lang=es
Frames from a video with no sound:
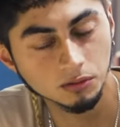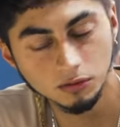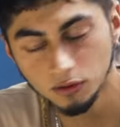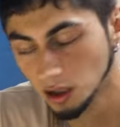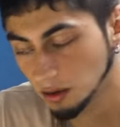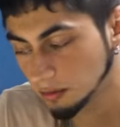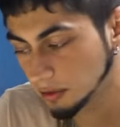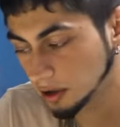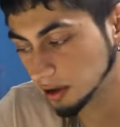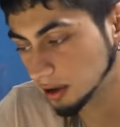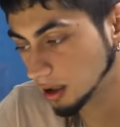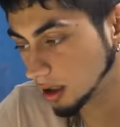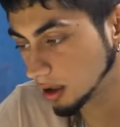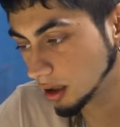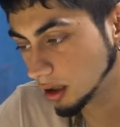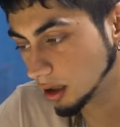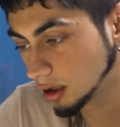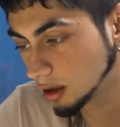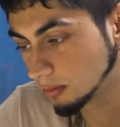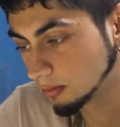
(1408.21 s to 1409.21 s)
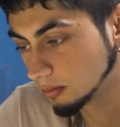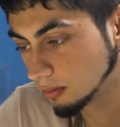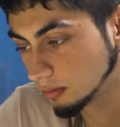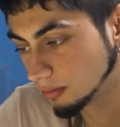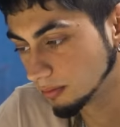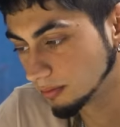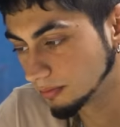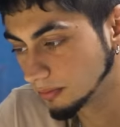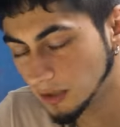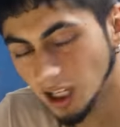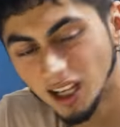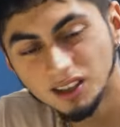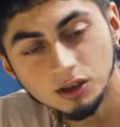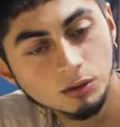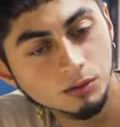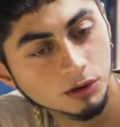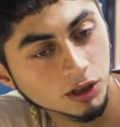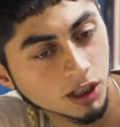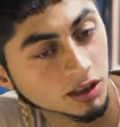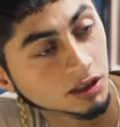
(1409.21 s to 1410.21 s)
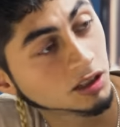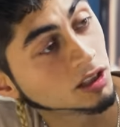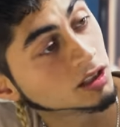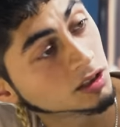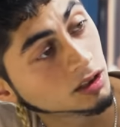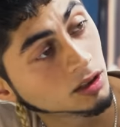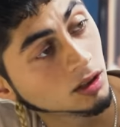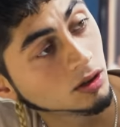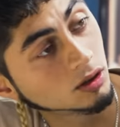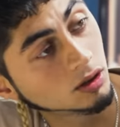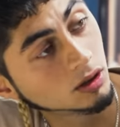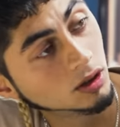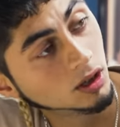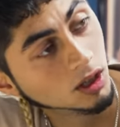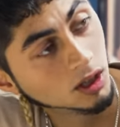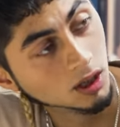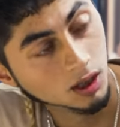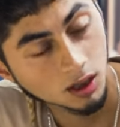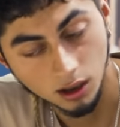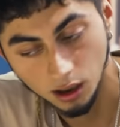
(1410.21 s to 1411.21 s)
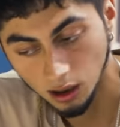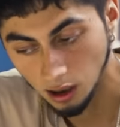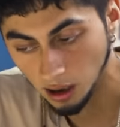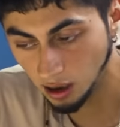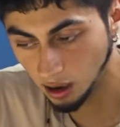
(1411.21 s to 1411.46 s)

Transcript: pucha, pensar que es teatro, por así decirlo. Mm.